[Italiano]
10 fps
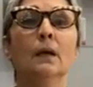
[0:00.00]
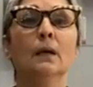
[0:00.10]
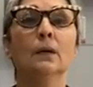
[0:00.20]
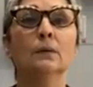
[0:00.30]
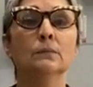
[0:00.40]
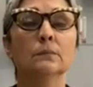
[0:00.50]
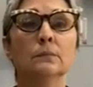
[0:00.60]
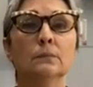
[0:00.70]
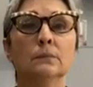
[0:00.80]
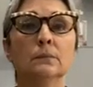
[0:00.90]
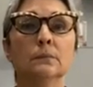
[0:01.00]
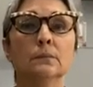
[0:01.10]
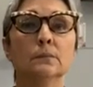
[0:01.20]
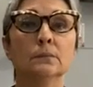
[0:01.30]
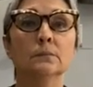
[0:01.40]
Eh,
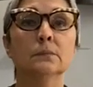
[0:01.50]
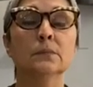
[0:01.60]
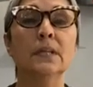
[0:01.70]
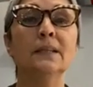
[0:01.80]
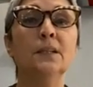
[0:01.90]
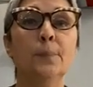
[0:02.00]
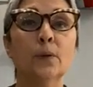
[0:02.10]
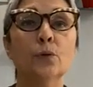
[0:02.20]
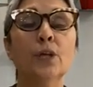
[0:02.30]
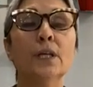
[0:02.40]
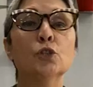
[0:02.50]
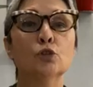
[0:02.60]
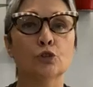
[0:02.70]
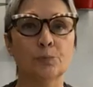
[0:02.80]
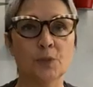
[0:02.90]
Tanti parrucchieri
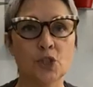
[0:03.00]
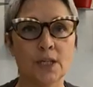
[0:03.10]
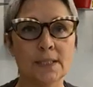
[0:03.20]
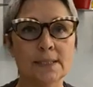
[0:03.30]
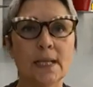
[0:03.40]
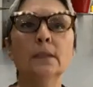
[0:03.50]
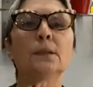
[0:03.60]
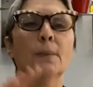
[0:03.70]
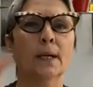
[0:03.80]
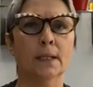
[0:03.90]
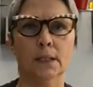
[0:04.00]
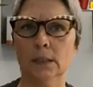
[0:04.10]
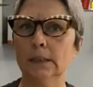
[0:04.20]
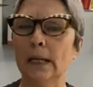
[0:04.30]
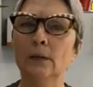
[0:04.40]
sono specializzati magari
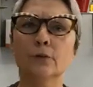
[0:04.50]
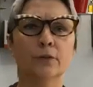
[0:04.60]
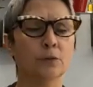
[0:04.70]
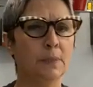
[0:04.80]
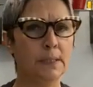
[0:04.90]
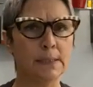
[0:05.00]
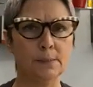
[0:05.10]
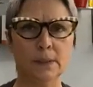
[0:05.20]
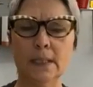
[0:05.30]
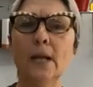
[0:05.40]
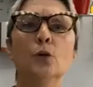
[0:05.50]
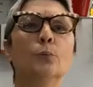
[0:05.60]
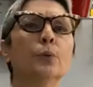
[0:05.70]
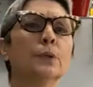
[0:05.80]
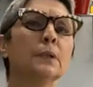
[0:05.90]
nel taglio, fanno bellissimi tagli,
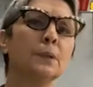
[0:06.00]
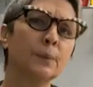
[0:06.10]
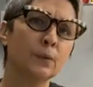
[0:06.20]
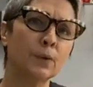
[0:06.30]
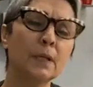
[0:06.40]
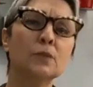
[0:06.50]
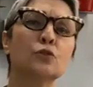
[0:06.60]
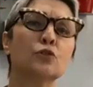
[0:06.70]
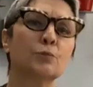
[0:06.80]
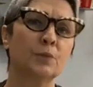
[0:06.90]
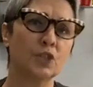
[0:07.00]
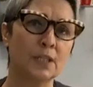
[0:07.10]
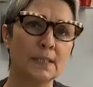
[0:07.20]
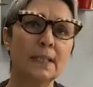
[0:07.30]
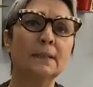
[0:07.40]
oppure tanti parrucchieri sono
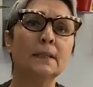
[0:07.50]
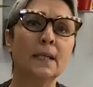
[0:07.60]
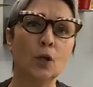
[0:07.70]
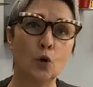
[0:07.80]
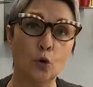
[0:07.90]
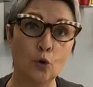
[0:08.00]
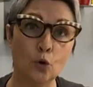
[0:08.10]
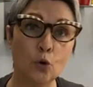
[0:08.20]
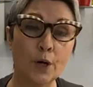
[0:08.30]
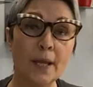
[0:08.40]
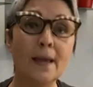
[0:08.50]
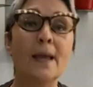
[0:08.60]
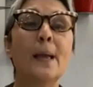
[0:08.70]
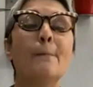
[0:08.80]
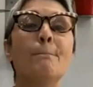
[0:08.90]
specializzati nel colore,
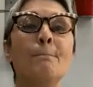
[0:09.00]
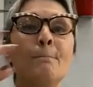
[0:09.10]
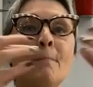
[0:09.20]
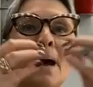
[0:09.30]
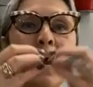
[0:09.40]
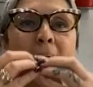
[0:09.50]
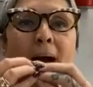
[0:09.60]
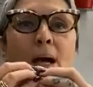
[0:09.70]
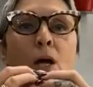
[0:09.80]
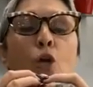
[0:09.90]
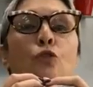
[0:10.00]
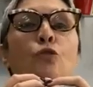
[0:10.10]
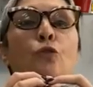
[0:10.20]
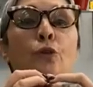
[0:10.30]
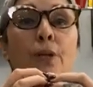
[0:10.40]
ma
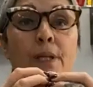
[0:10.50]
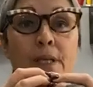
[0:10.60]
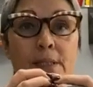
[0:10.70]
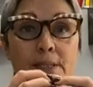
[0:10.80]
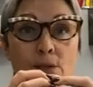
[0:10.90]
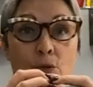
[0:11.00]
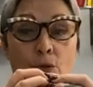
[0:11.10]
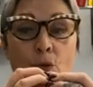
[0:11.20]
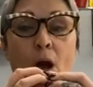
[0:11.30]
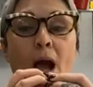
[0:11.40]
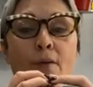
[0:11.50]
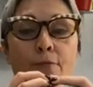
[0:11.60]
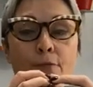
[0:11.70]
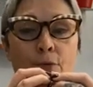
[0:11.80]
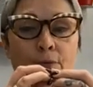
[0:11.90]
non riescono a
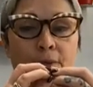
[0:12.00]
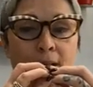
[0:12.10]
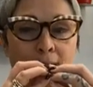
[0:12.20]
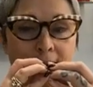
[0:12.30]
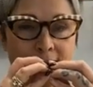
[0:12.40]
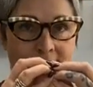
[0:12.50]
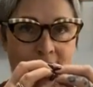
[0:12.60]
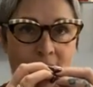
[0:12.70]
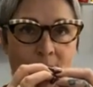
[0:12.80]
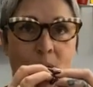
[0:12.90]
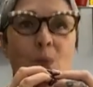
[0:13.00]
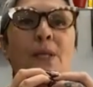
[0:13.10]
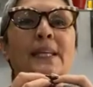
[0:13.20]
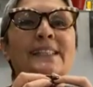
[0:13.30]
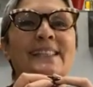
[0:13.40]
fonderle insieme.
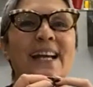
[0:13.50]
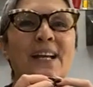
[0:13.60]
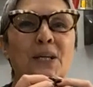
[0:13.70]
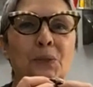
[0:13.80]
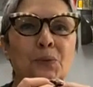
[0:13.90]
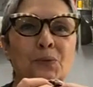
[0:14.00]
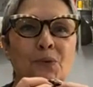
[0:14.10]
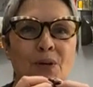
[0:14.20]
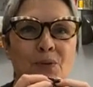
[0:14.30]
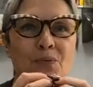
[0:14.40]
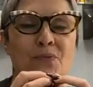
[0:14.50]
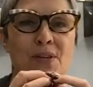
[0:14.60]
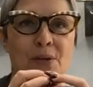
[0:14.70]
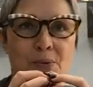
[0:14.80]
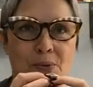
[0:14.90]
Quindi se anche tu vuoi un
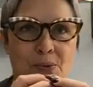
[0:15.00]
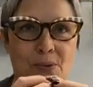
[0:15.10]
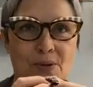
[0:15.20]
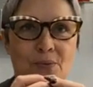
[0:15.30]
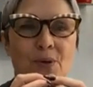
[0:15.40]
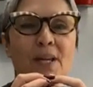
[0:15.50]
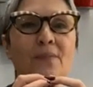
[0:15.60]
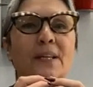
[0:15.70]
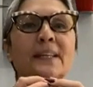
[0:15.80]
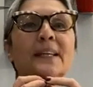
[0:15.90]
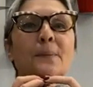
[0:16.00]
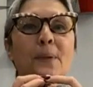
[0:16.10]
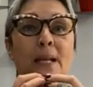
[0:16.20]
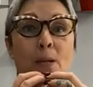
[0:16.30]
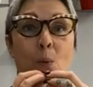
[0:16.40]
vero look, vuoi avere dei
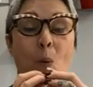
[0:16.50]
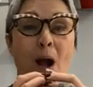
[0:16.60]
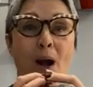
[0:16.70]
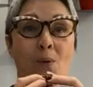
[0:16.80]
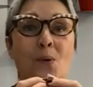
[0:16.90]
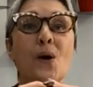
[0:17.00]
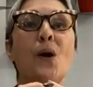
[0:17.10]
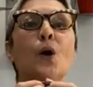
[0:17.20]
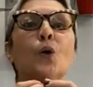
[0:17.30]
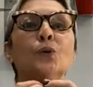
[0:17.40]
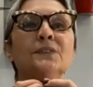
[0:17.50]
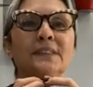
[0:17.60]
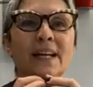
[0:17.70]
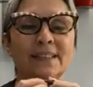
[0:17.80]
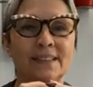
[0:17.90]
capelli wow,
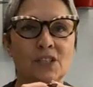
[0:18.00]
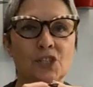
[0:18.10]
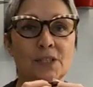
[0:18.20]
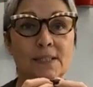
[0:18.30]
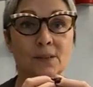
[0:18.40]
contattaci